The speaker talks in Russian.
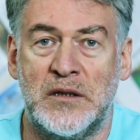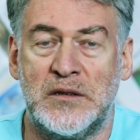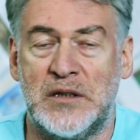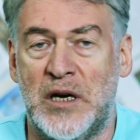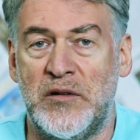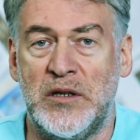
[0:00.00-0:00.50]

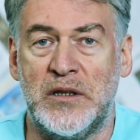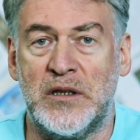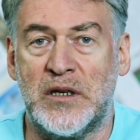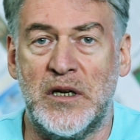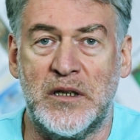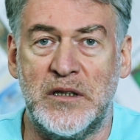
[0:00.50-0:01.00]

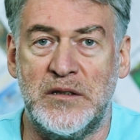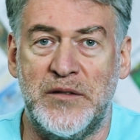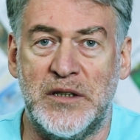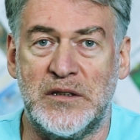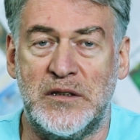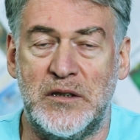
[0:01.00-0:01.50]
ставленник, как
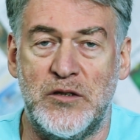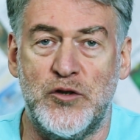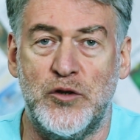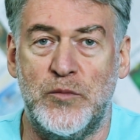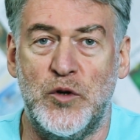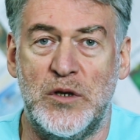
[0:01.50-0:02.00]
известно,
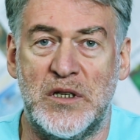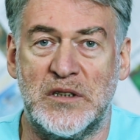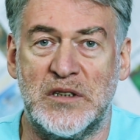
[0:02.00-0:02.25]
еще более